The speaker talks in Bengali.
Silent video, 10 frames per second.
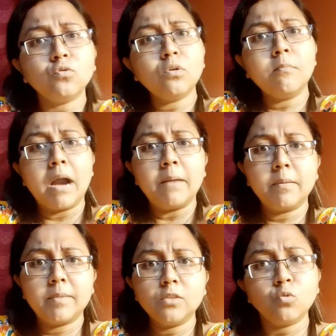তোর মা
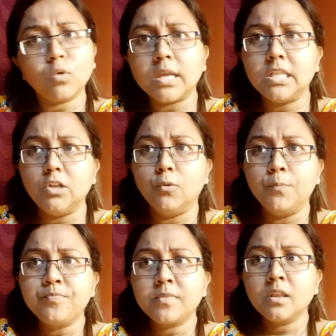বাবা তোকে দিল
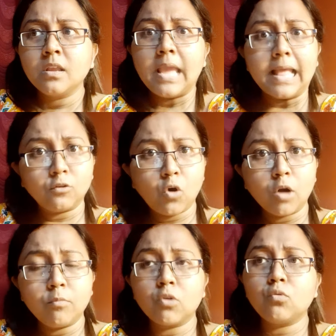এত
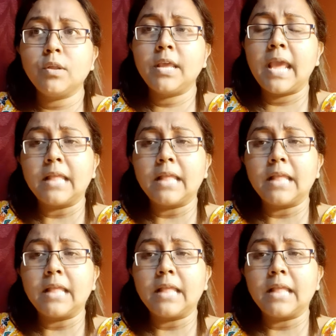হড়বড় করে